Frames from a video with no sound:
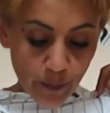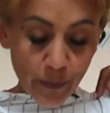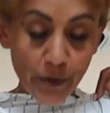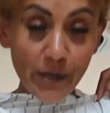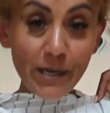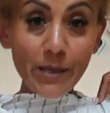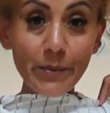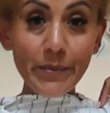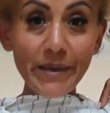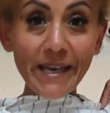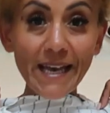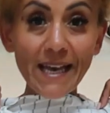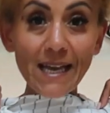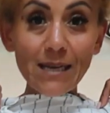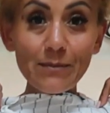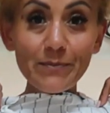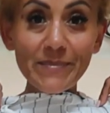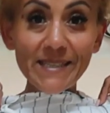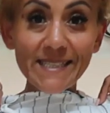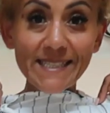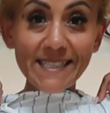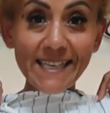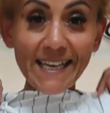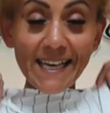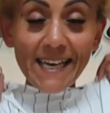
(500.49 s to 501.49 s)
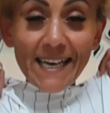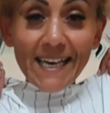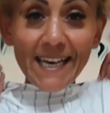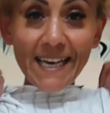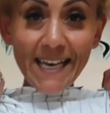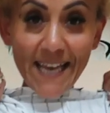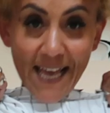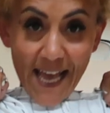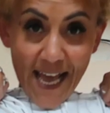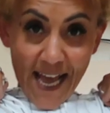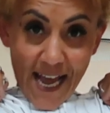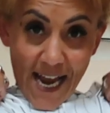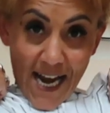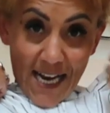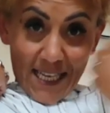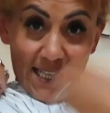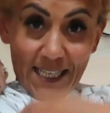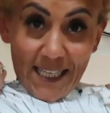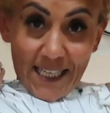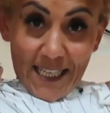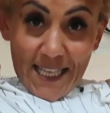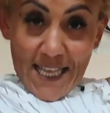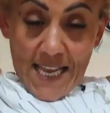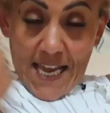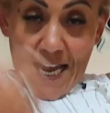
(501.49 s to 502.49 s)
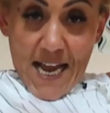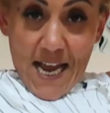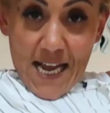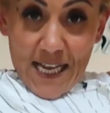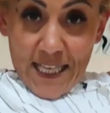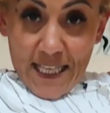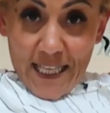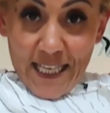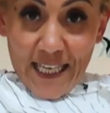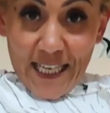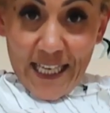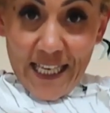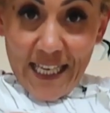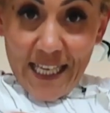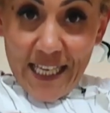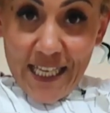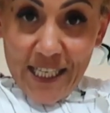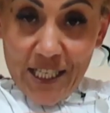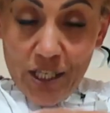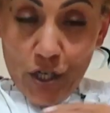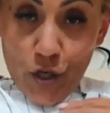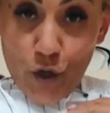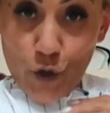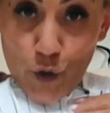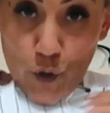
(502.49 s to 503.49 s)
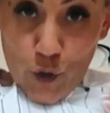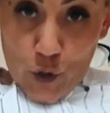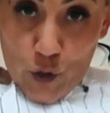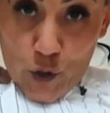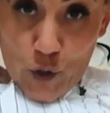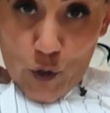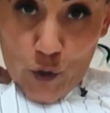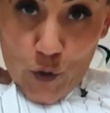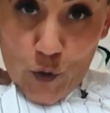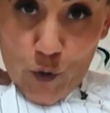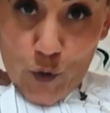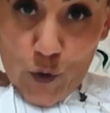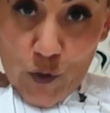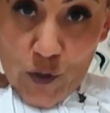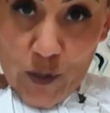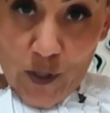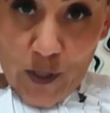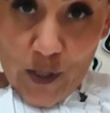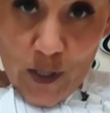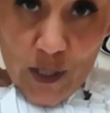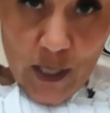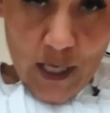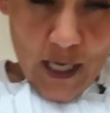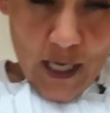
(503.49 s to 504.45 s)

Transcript: Böyle bir elbise. Artık nikahta giyince görürsünüz.